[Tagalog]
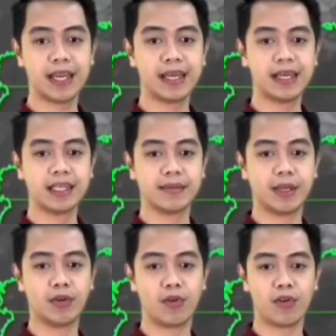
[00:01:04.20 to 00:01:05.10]
Leyte,
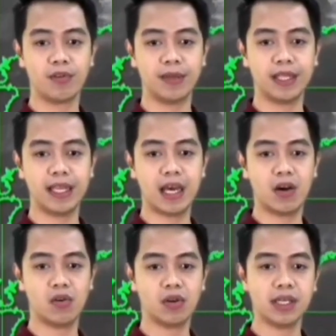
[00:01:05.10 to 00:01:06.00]
sa may northern
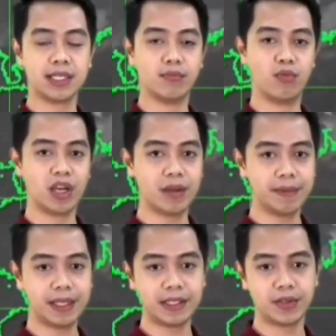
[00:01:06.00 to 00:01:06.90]
Mindanao, sa
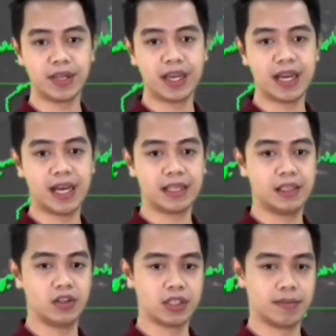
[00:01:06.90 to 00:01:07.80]
Buanga Peninsula
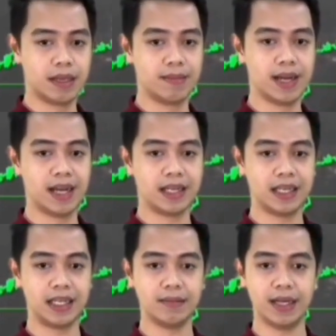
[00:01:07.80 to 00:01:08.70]
at dito sa may
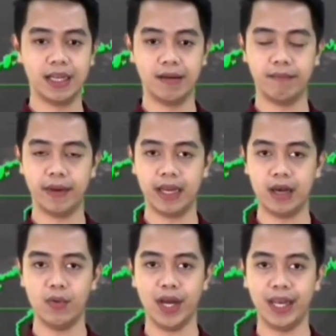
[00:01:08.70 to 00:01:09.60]
bahagi naman ng
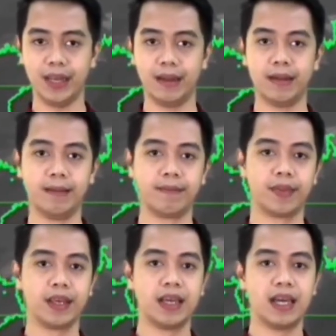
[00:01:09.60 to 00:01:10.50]
Palawan.
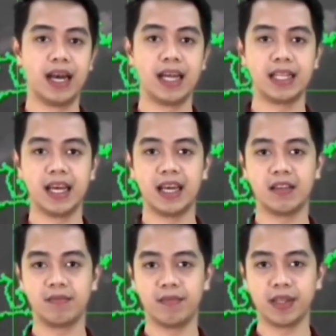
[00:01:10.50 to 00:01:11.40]
At,
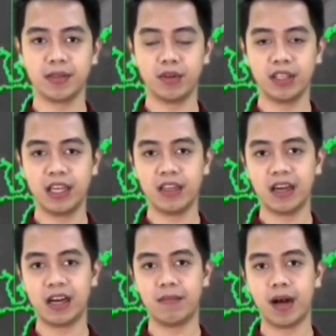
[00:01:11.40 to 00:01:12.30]
at possible
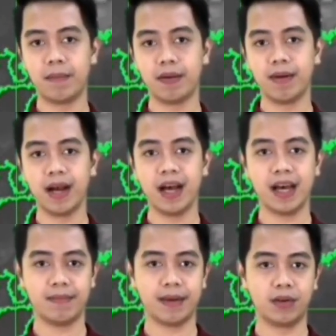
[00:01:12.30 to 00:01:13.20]
din ang mga pagbaha
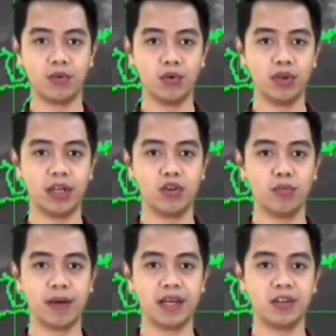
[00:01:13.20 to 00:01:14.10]
at pagguho ng
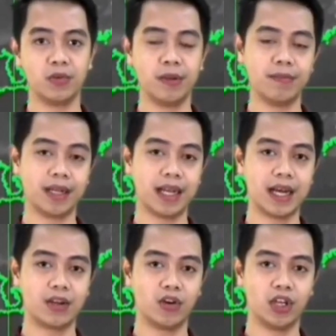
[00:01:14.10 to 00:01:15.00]
lupa tuwing
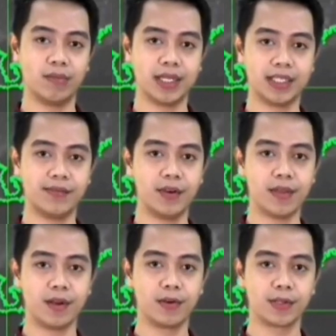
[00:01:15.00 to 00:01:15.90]
magkakaroon ng mga
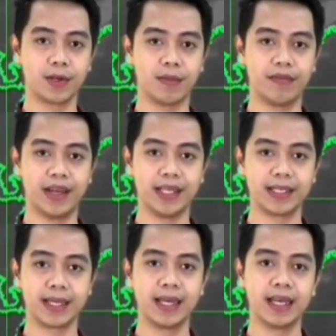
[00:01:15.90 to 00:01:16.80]
severe thunderstorm
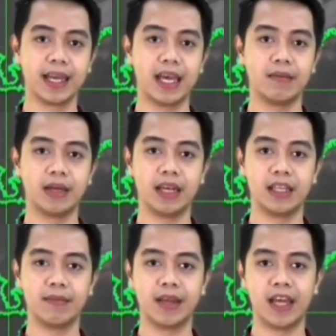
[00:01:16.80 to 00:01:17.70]
events. Kaya naman
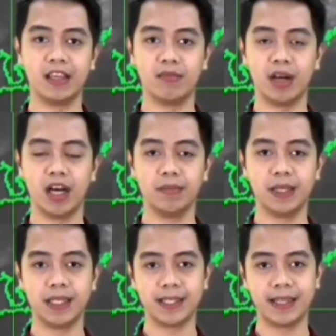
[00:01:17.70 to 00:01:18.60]
ang antabayanan yung mga
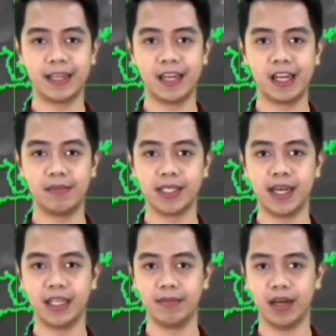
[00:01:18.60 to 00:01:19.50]
updates na
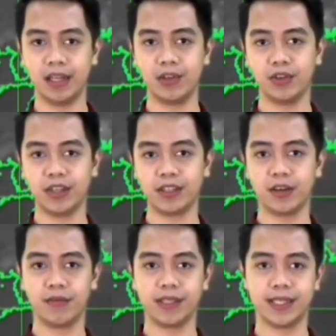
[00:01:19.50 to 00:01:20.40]
nilalabas ng ating mga Regional
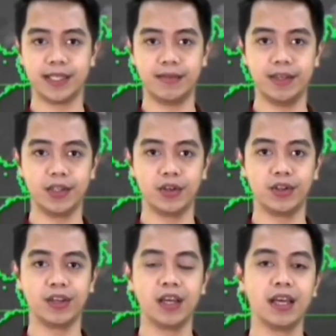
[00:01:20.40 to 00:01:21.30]
Services
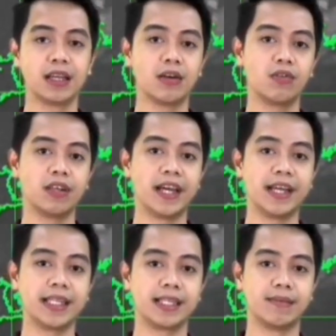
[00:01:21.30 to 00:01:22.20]
Division
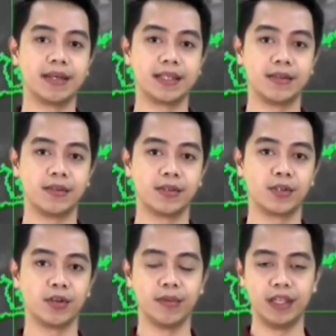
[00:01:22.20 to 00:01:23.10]
kaugnay sa mga
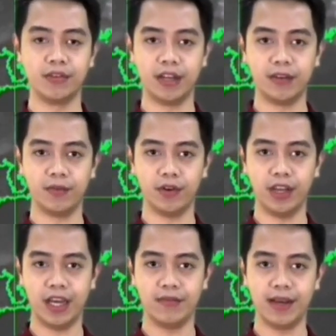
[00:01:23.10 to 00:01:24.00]
thunderstorm and
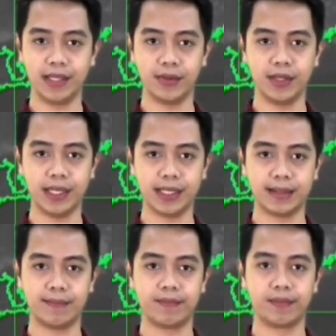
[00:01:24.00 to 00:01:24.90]
rainfall
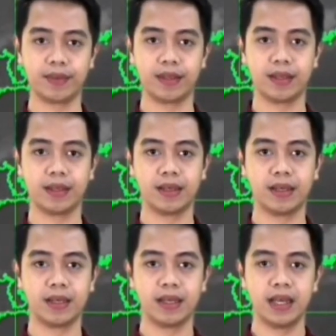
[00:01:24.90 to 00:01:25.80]
advisories.
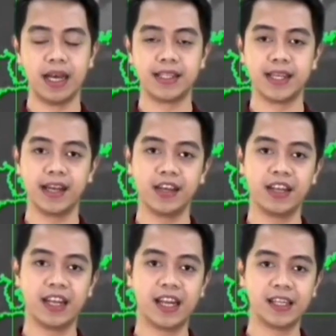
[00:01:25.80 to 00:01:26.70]
At sa
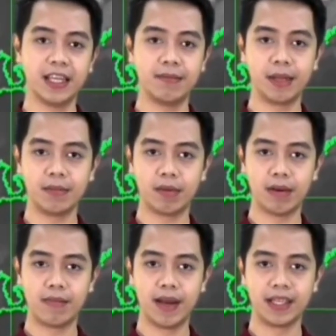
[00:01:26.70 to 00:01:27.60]
ngayon, nananatili pa rin
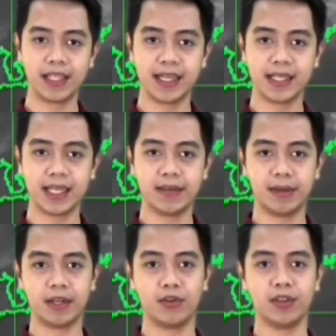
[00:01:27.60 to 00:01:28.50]
mababa yung tsansa
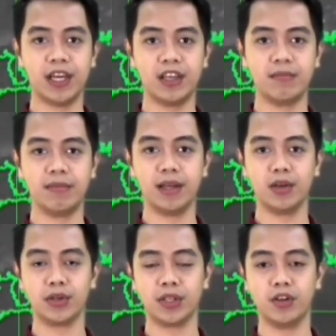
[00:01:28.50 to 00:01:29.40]
na magkaroon tayo ng
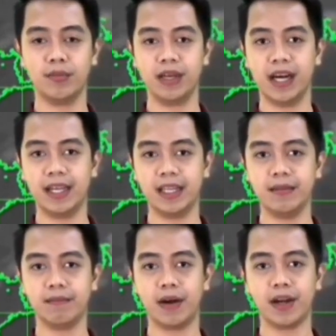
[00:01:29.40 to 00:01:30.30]
bagyo sa loob ng
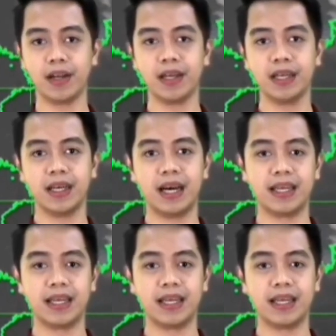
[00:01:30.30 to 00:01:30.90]
ating par